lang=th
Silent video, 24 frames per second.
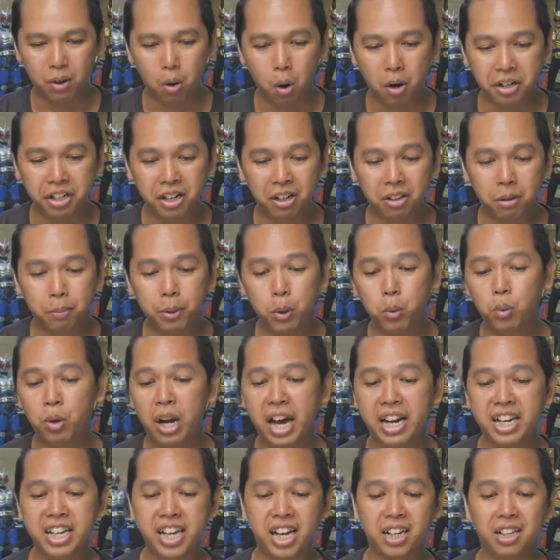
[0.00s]
ว่าก่อนที่เราจะไปดู
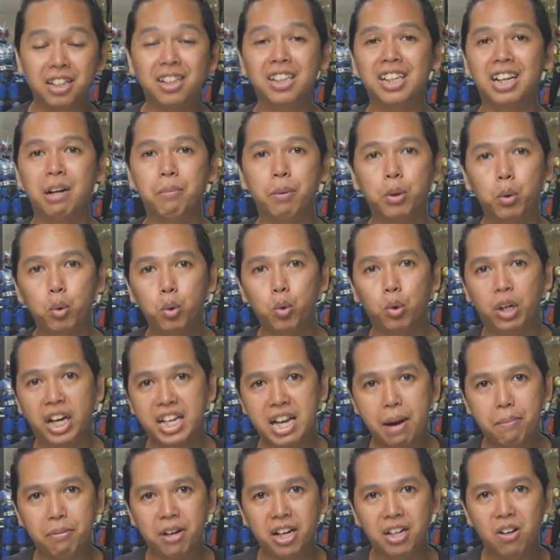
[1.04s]
รายละเอียดอื่นๆเรามาดูจุด
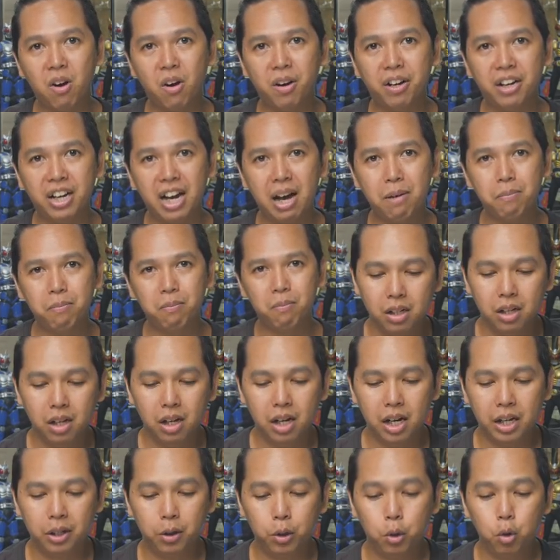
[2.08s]
ขยับกันก่อนนะครับ
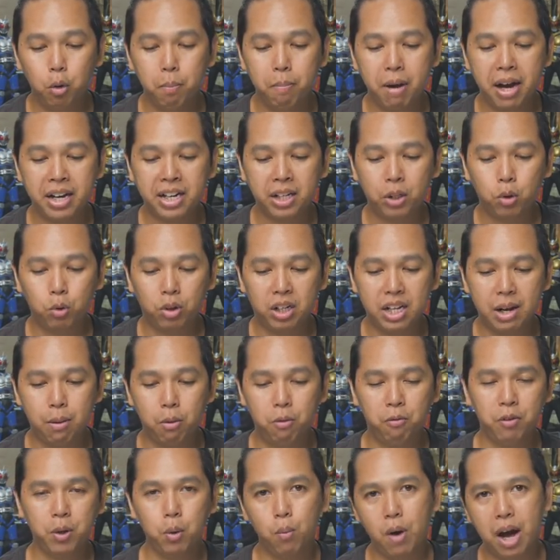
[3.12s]
โดยทั่วไปเนี่ยจุดขยั
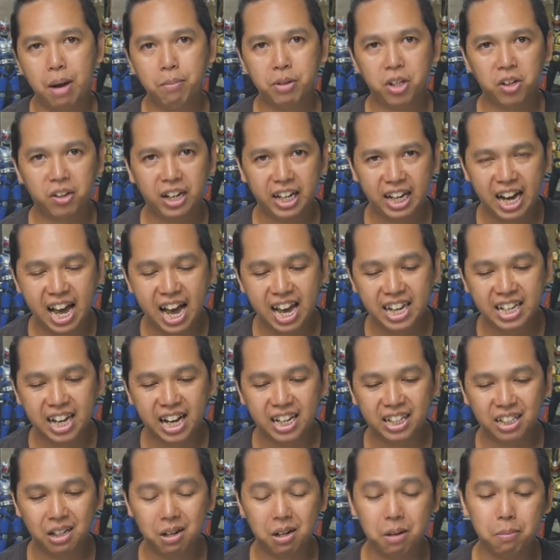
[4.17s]
บของฟิกูอาร์มันจะคล้ายๆ
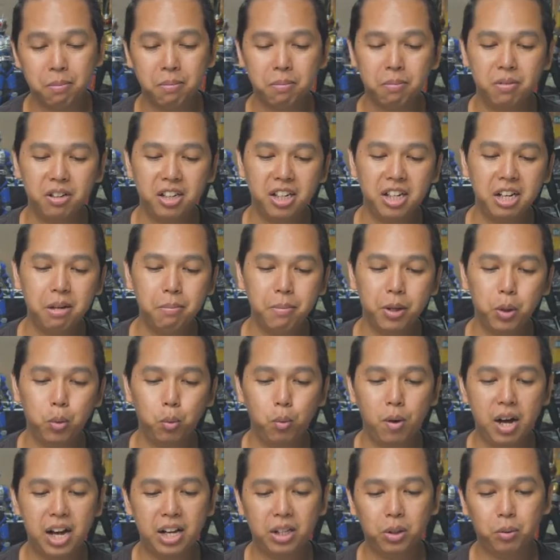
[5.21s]
กันแต่ทีนี้มา
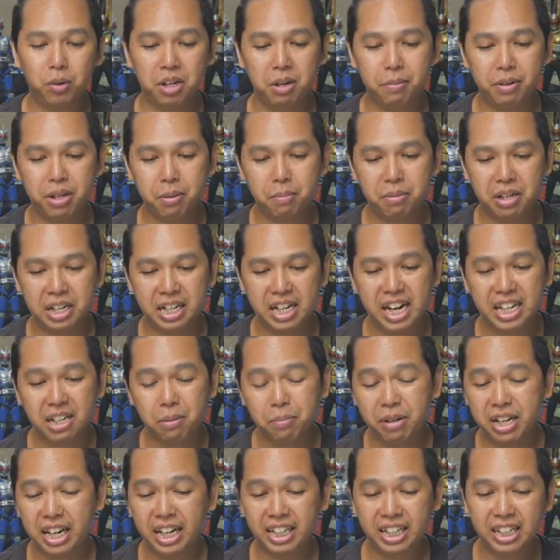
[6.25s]
ดูว่าตัวนี้มันจะมีน่า
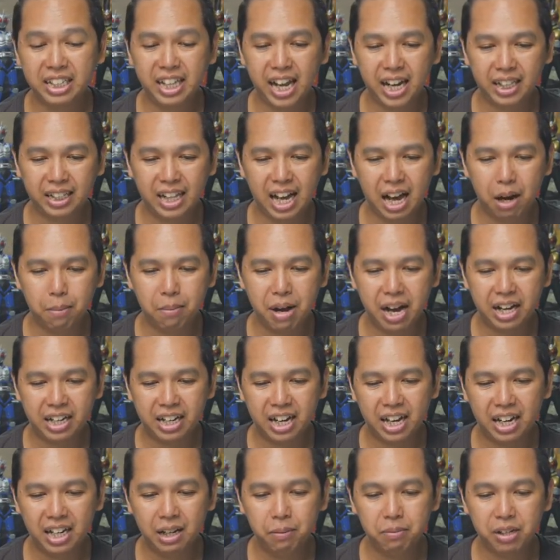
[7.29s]
จะมีอะไรที่แตกต่างบ้าง
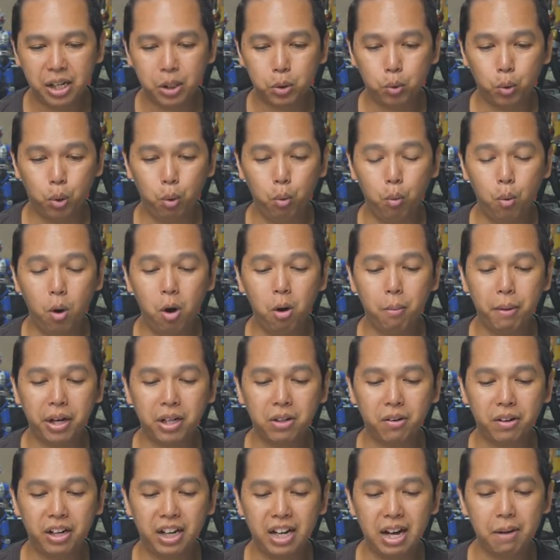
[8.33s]
นะเริ่มจากส่วนหัวของมั
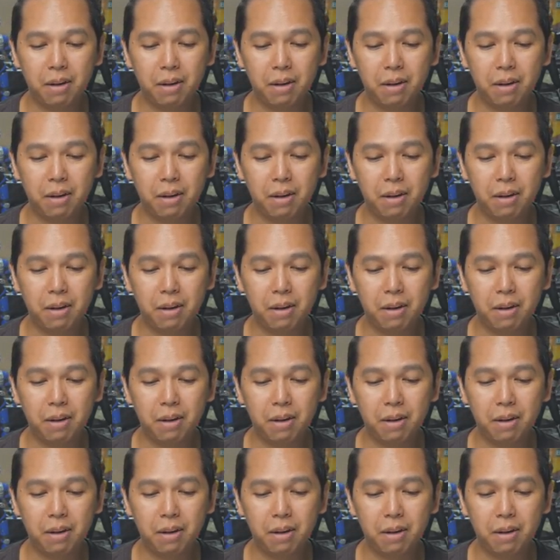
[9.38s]
นก่อน